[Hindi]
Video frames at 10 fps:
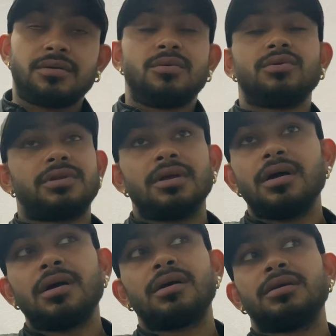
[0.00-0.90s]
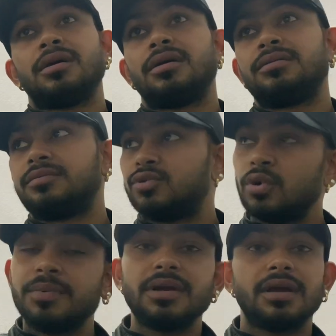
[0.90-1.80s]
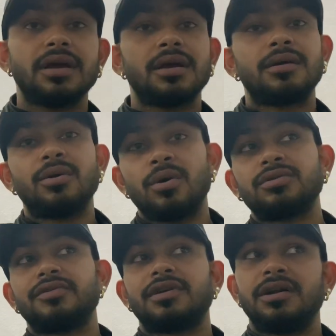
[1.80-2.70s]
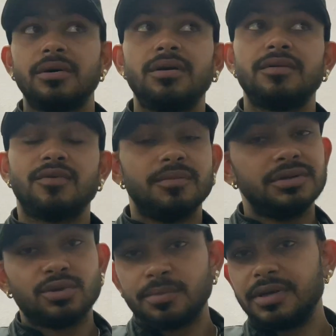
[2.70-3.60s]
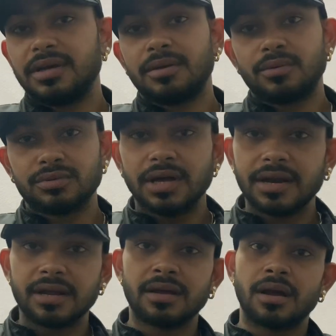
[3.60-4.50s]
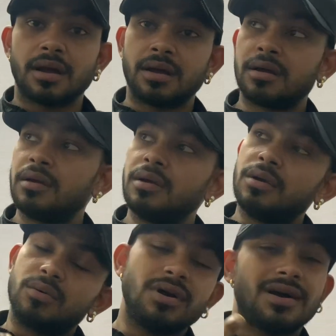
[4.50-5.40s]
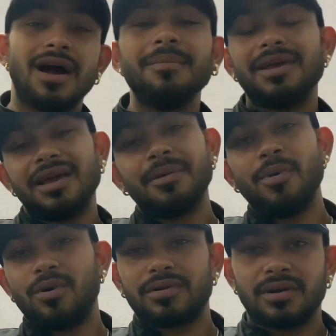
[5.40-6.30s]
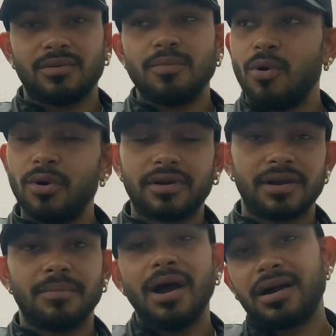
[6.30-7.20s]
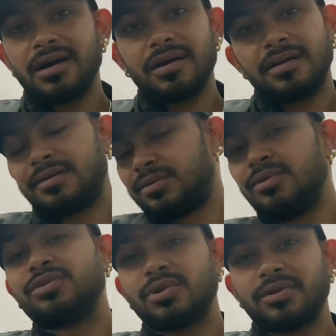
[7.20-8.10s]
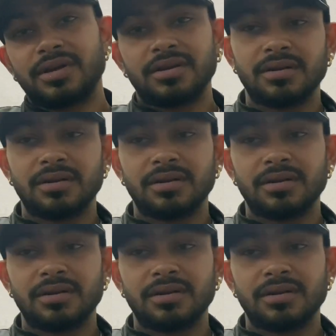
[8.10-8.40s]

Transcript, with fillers: कुत्ता या जो भी है डॉग्स वगैरह डॉल वो भी जो भी हैं वो सारे उनका काम है यार भौंकना वो भौंक रहे हैं बाग कर रहे हैं तो इट्स ओके